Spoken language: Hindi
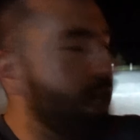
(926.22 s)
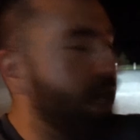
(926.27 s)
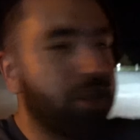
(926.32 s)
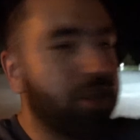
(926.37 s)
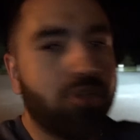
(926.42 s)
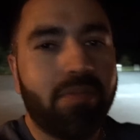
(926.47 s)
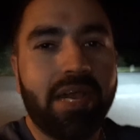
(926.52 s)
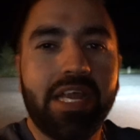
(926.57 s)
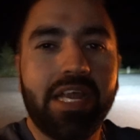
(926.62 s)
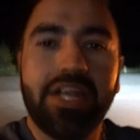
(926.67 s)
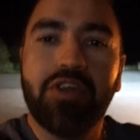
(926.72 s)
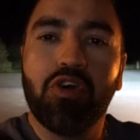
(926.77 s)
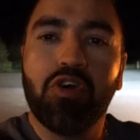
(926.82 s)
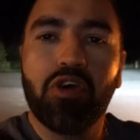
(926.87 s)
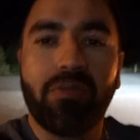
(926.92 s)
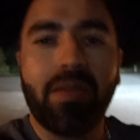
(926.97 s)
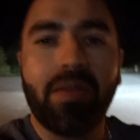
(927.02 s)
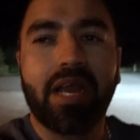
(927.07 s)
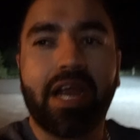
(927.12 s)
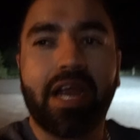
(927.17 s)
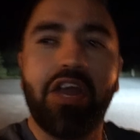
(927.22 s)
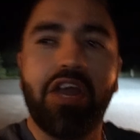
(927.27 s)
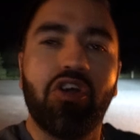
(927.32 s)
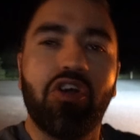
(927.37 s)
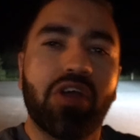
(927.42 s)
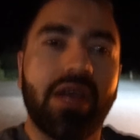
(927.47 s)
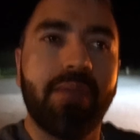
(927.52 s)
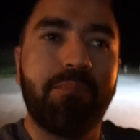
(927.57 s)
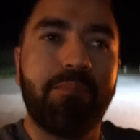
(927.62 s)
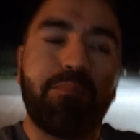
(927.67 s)
मैं तो भाई डोर में खड़े
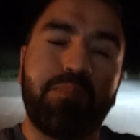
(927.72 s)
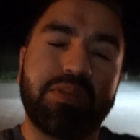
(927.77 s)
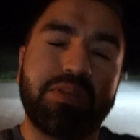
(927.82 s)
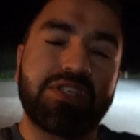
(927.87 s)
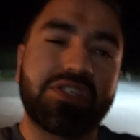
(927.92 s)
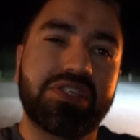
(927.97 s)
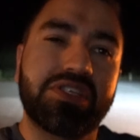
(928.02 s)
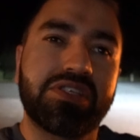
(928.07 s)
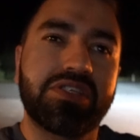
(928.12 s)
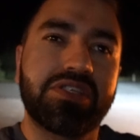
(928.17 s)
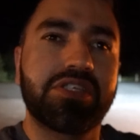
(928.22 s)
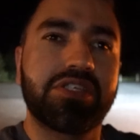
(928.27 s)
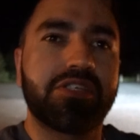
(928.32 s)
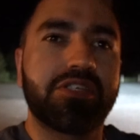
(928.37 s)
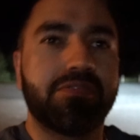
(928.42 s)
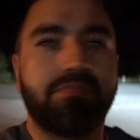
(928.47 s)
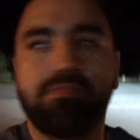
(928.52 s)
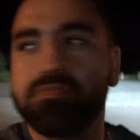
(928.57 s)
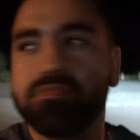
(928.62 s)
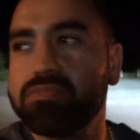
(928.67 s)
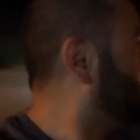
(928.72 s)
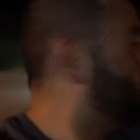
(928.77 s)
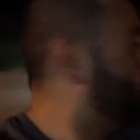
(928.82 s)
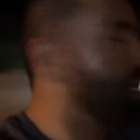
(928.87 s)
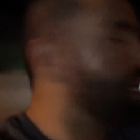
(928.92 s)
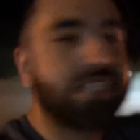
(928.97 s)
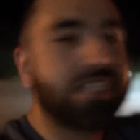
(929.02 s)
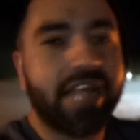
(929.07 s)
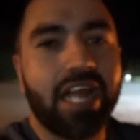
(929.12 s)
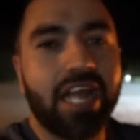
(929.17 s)
होके
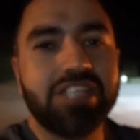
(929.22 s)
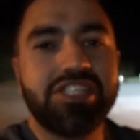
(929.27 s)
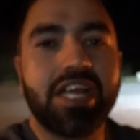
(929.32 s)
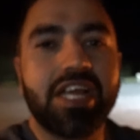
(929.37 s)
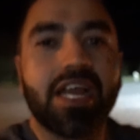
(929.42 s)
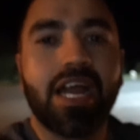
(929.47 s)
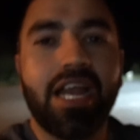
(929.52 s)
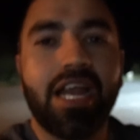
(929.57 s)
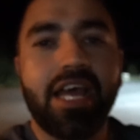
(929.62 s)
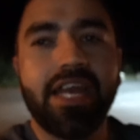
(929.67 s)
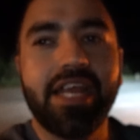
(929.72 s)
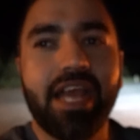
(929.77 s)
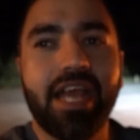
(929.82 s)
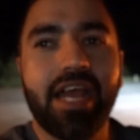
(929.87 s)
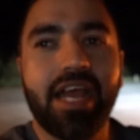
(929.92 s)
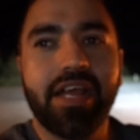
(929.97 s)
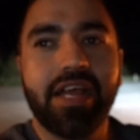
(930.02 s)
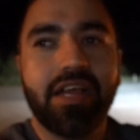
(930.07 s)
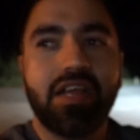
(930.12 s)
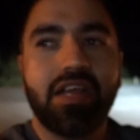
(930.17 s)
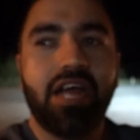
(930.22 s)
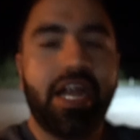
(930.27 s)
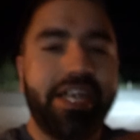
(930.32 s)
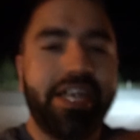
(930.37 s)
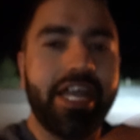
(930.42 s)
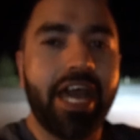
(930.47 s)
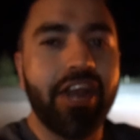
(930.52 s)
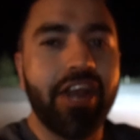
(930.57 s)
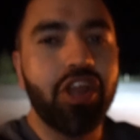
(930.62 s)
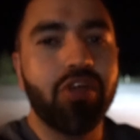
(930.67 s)
ये सारा जंगल एरिया है
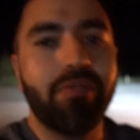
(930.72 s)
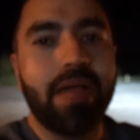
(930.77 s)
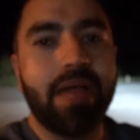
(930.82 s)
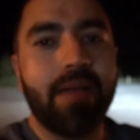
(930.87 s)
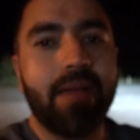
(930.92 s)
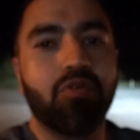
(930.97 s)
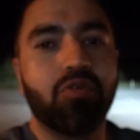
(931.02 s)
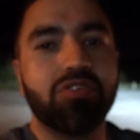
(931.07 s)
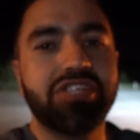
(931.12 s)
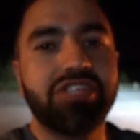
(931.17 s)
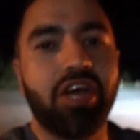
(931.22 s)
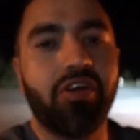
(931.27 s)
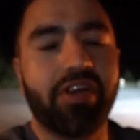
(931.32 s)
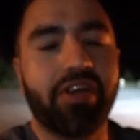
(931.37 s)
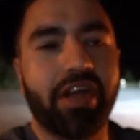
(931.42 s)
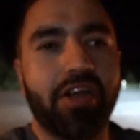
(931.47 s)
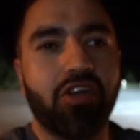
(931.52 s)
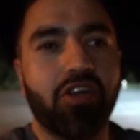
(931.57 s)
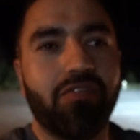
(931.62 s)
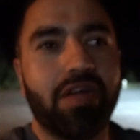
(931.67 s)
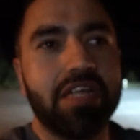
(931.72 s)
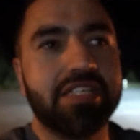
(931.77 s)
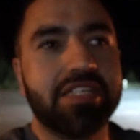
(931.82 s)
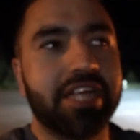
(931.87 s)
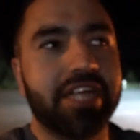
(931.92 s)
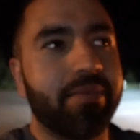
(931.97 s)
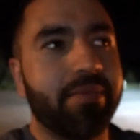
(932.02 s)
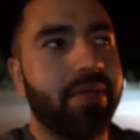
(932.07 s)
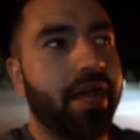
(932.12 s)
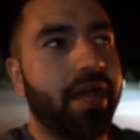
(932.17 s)
अंटेरियो में आप घुस जाओ टोरंटो वाली
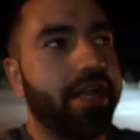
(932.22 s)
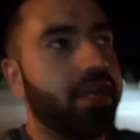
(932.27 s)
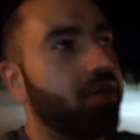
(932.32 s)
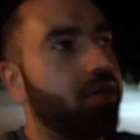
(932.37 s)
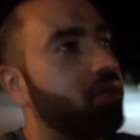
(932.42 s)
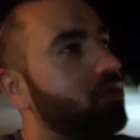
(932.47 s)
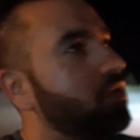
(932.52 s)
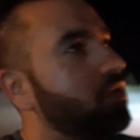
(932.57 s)
साइड में आ जाओ